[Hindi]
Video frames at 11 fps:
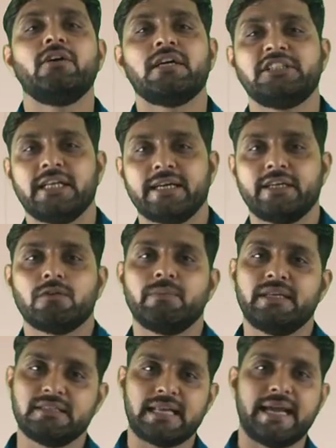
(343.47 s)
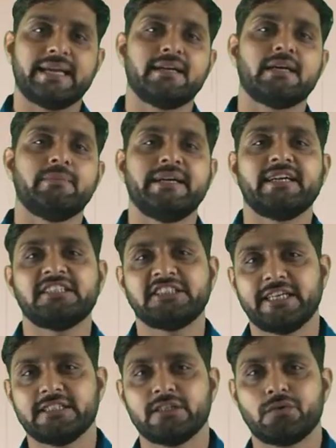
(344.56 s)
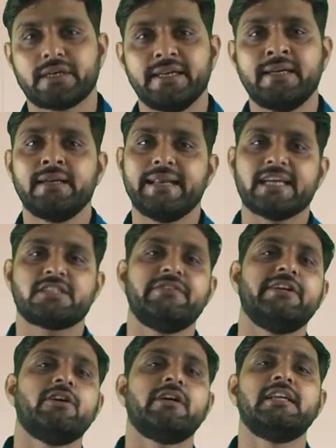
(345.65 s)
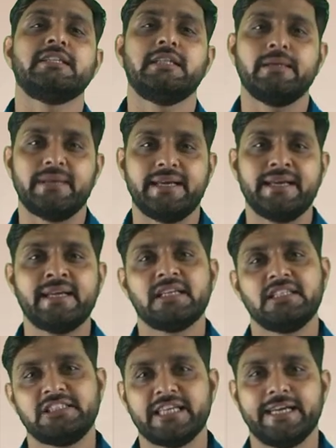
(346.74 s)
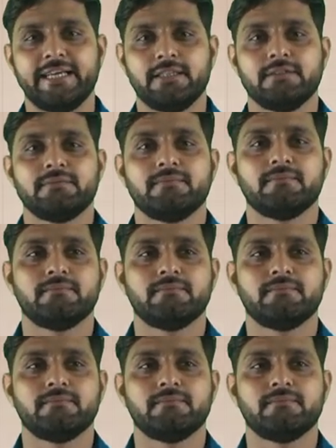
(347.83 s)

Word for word: वीडियो अच्छी लगी तो प्लीज़ लाइक एंड कमेंट एंड शेयर जरूर करें नेक्स्ट वीडियो के लिए जल्दी मिलेंगे जय हिंद